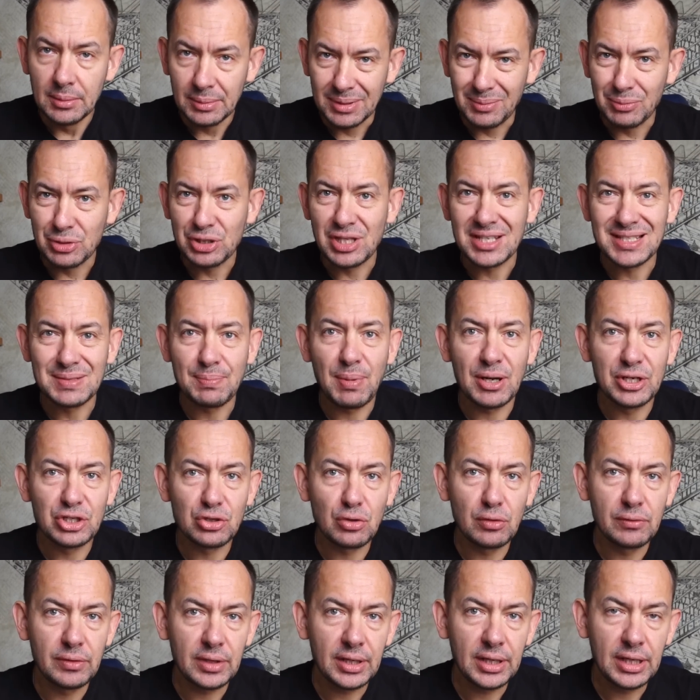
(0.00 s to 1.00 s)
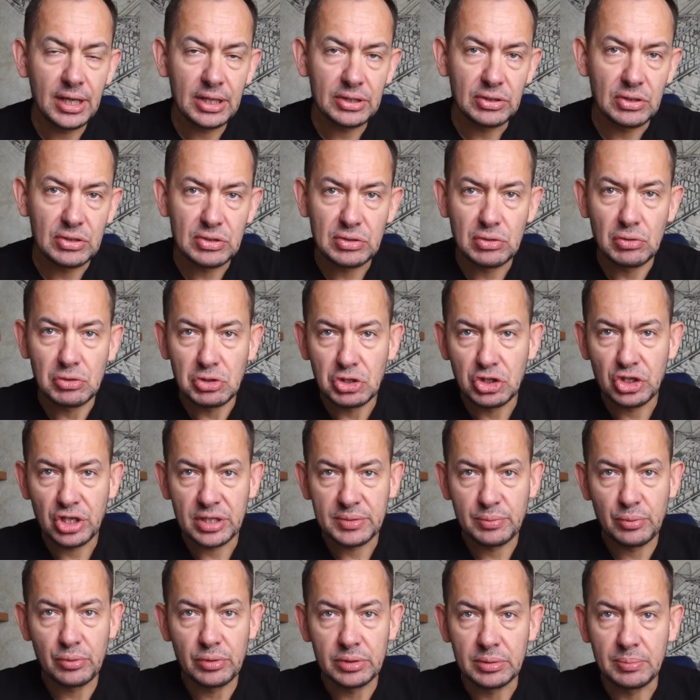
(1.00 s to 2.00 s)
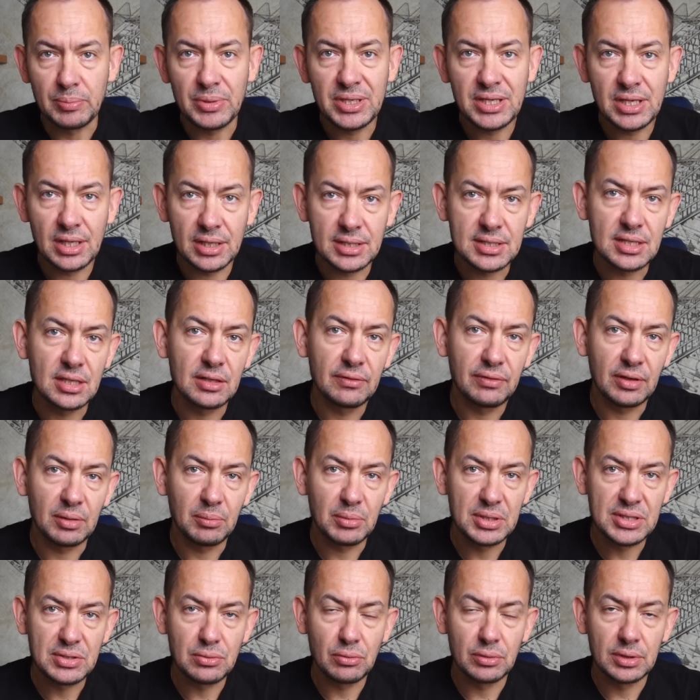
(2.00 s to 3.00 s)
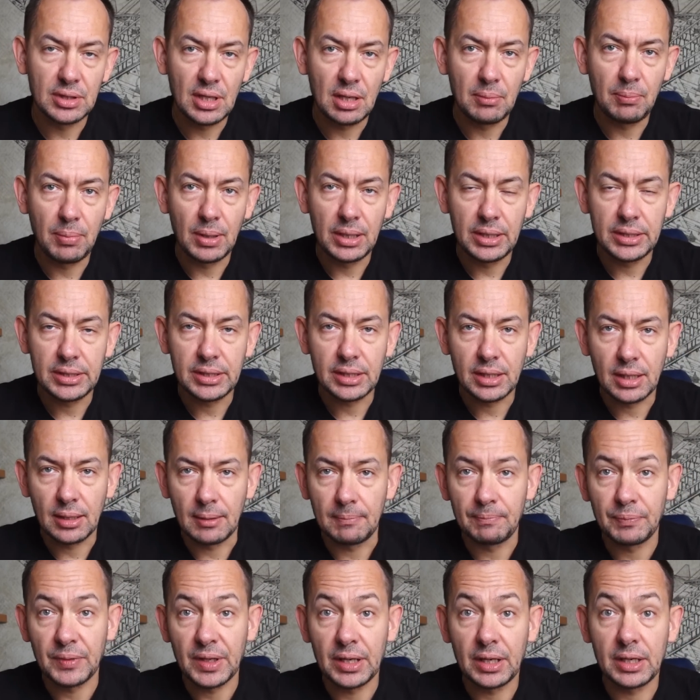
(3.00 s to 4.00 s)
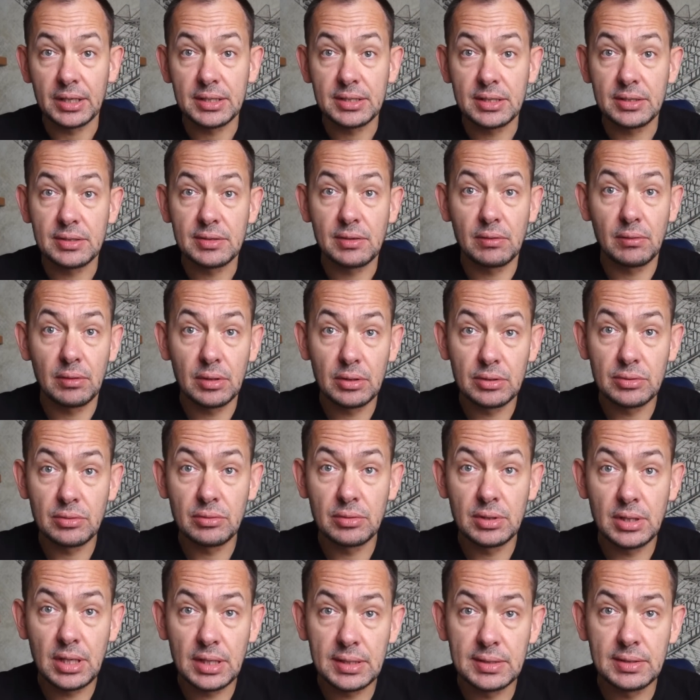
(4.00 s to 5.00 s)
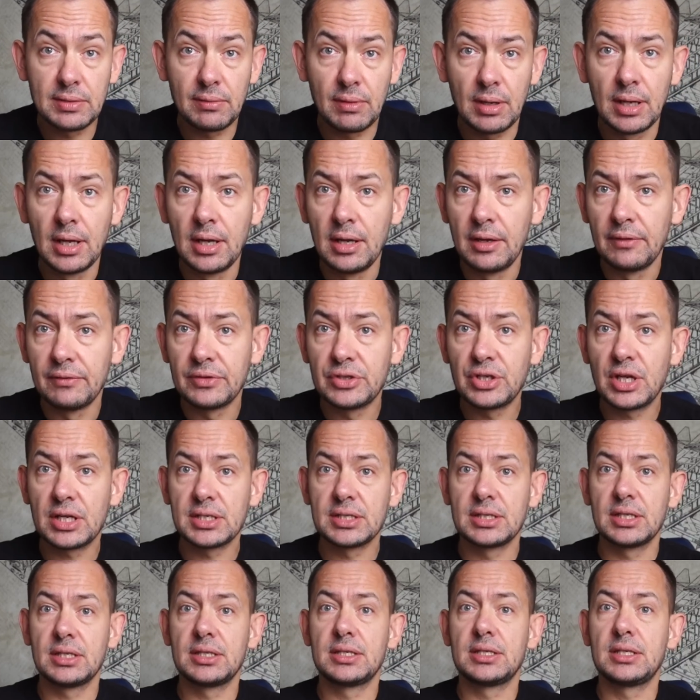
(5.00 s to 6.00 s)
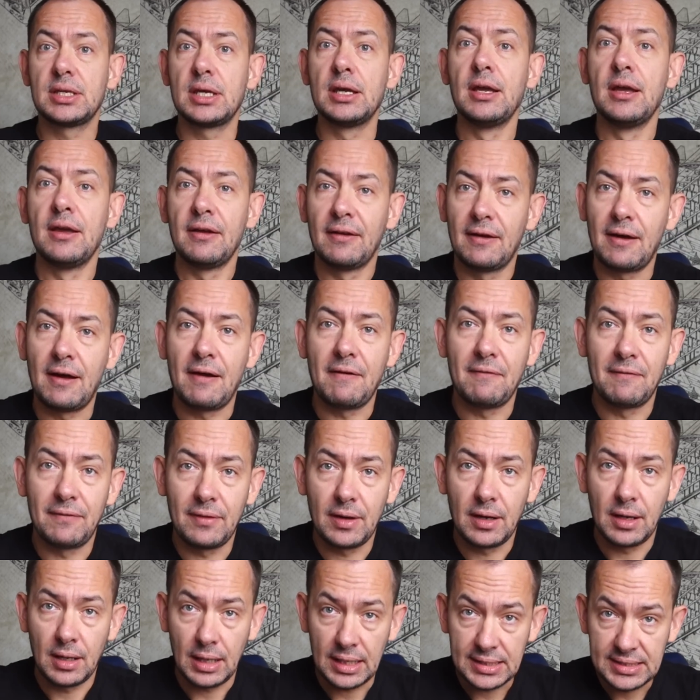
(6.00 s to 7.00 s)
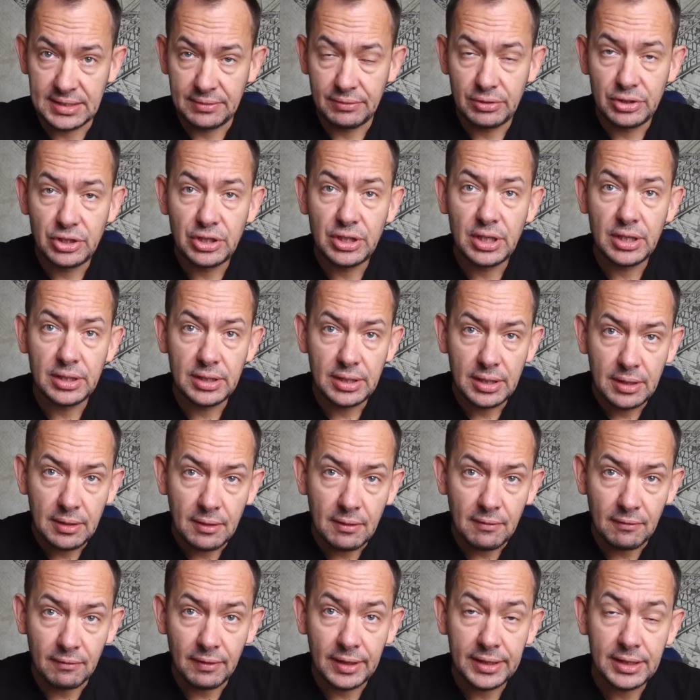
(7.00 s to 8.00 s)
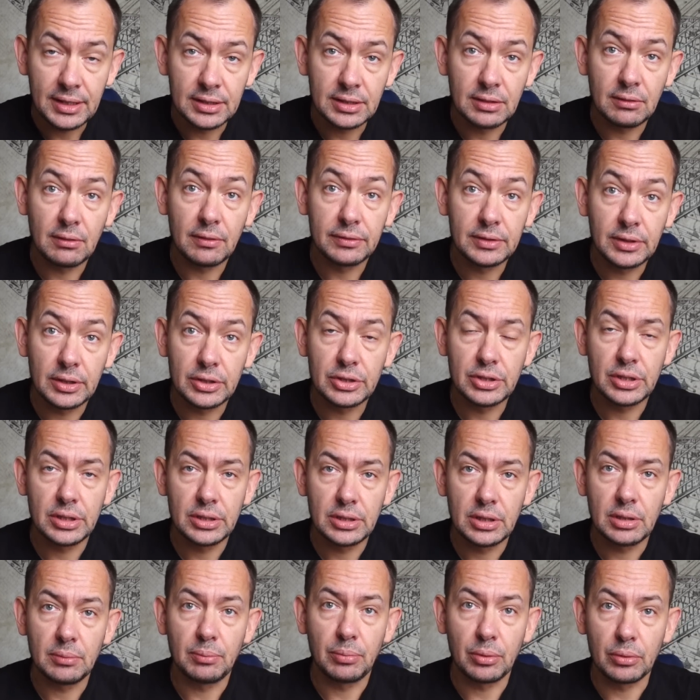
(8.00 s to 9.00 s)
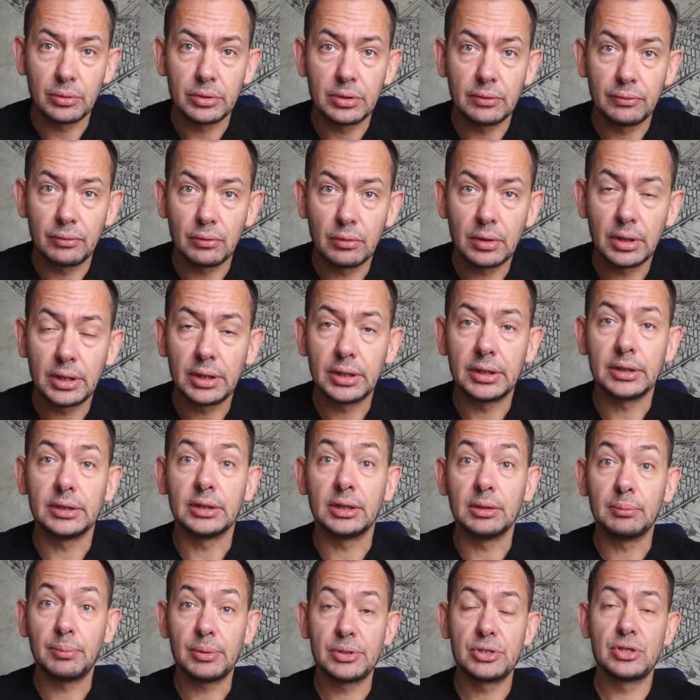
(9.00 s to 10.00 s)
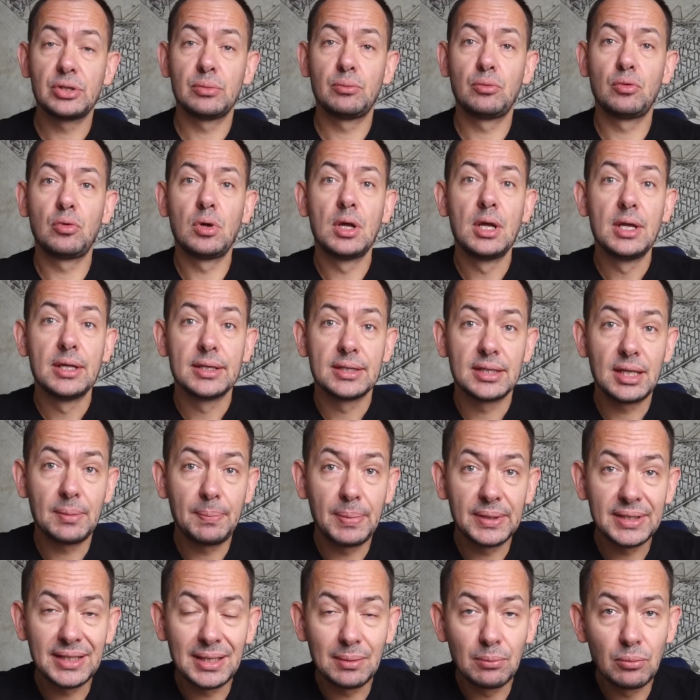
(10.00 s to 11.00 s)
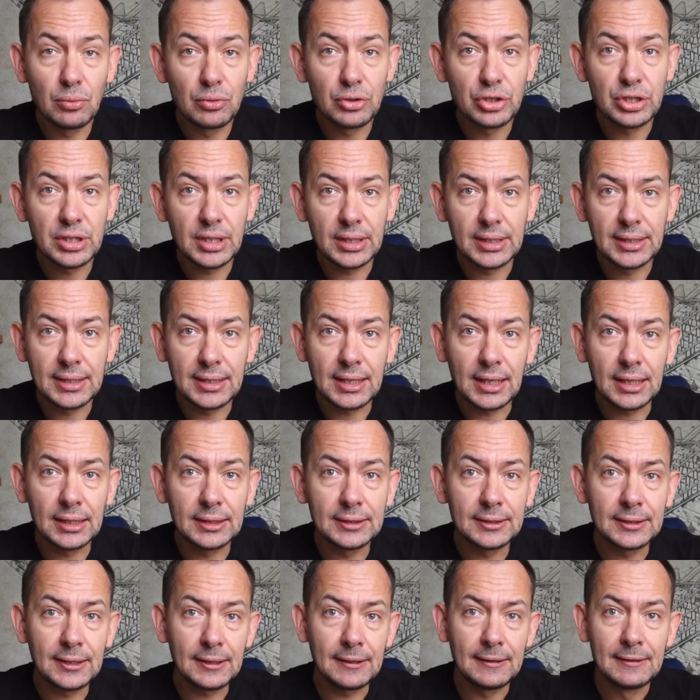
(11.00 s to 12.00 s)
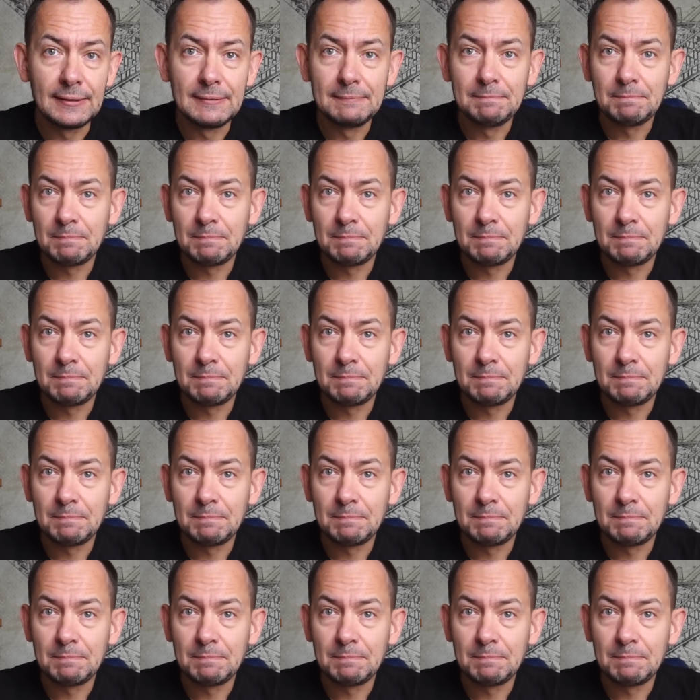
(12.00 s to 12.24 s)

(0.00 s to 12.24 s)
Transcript: Потому что с большой вероятностью сейчас будет меняться информационная политика на российского государства, в частности, э, в освещении военного вторжения против Украины. Почему? Да потому что как-то